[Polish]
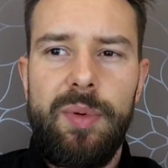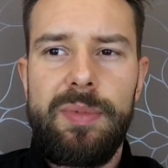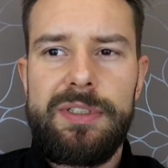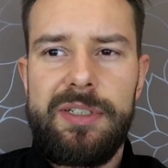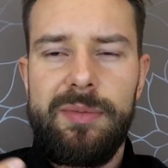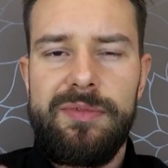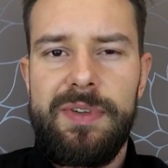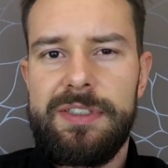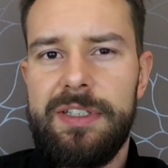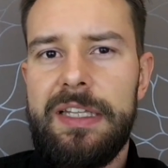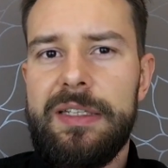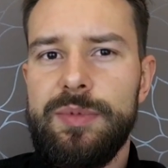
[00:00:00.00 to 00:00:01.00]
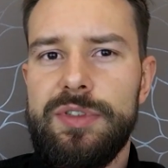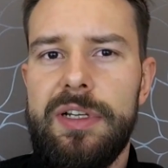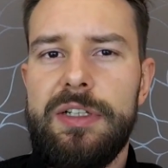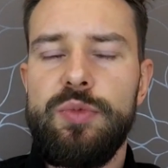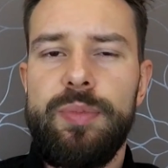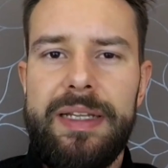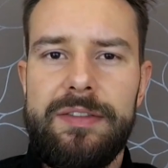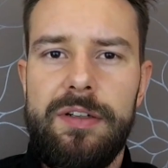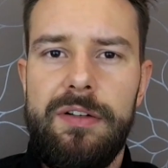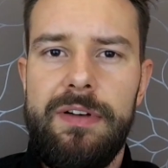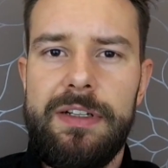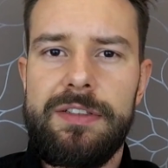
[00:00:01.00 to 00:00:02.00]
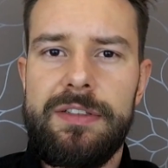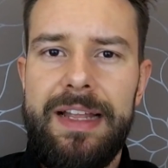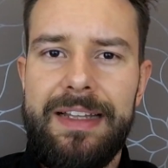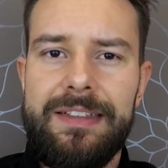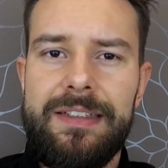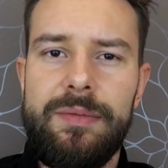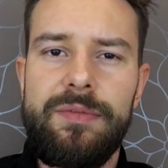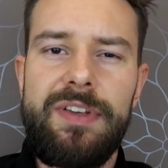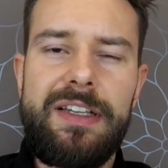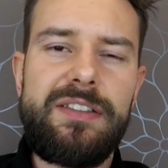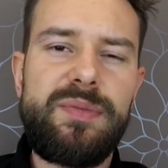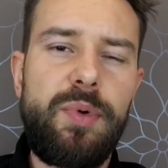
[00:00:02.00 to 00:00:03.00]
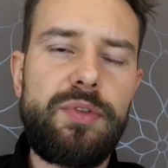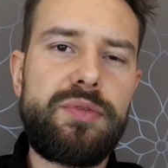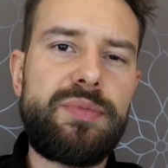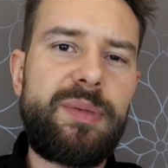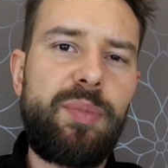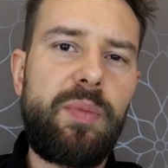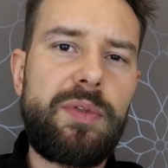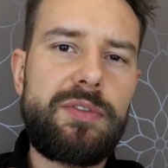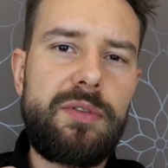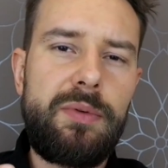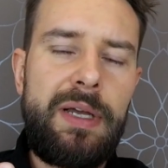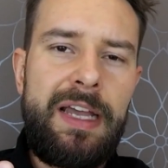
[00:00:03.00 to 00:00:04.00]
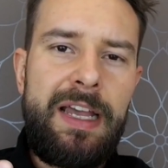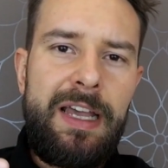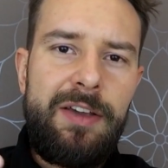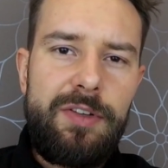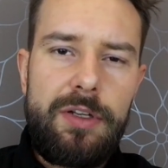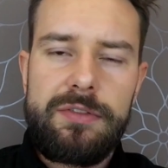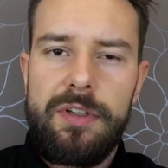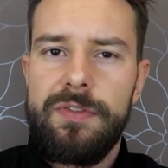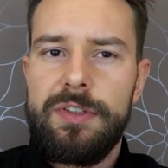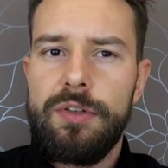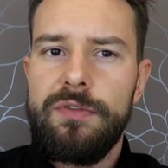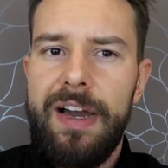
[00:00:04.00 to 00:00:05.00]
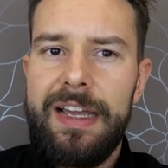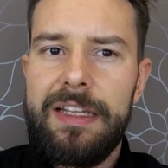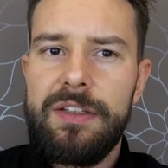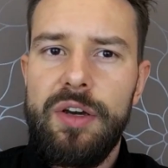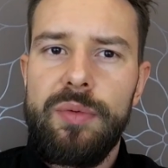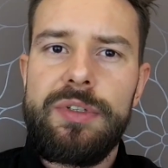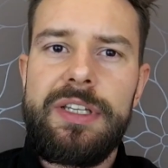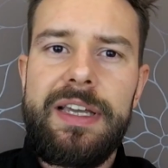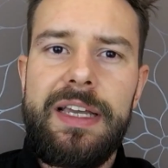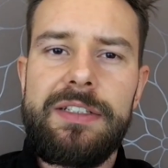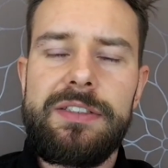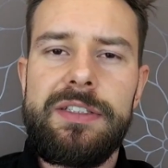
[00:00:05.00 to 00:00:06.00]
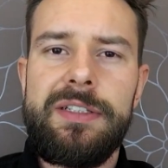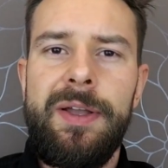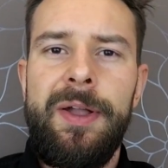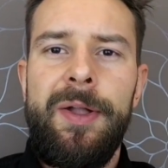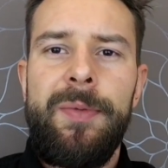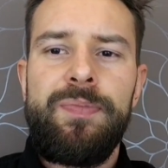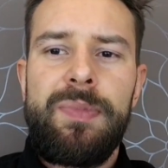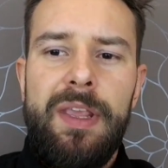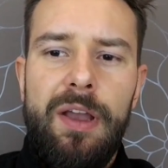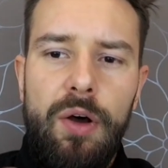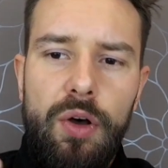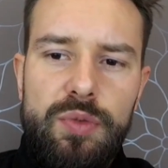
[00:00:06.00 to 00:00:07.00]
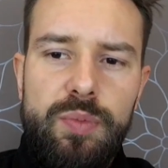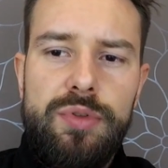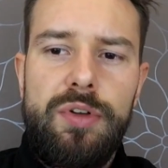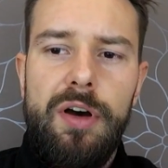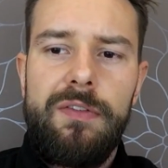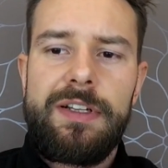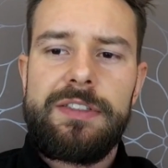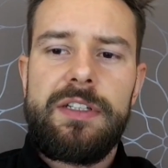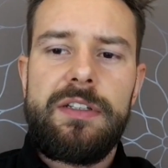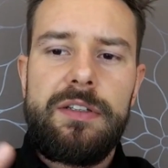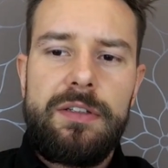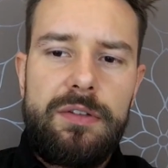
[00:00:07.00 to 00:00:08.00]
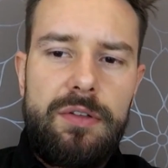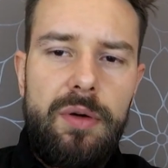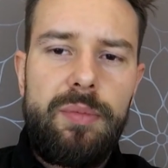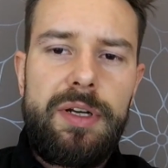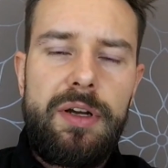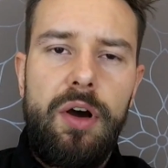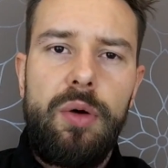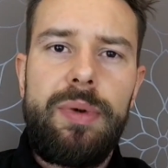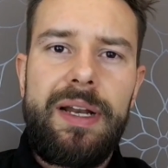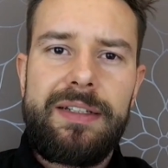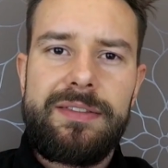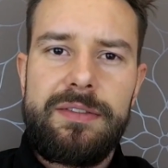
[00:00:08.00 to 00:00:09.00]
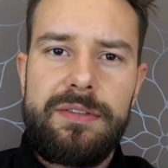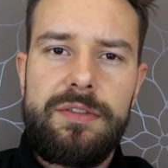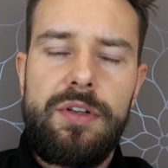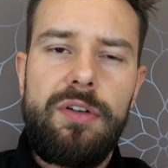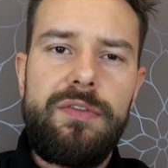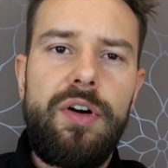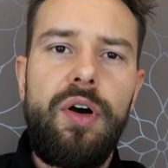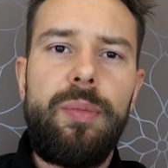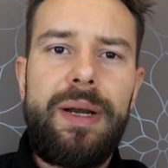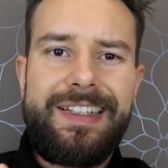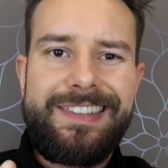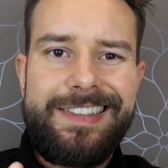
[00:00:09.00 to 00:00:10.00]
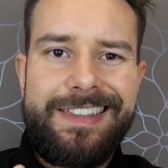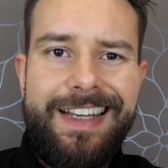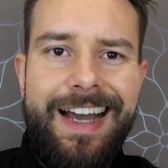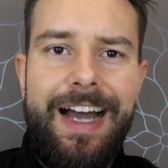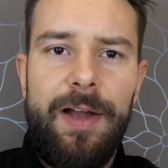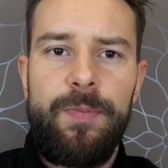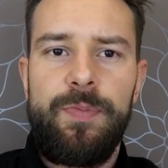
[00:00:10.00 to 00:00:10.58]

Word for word: bo będziemy właśnie na tym szkoleniu pracować nad tym, w jaki sposób za pomocą filozofii nonviolent communication odbudować ten dobry obraz, zdrowy obraz ja,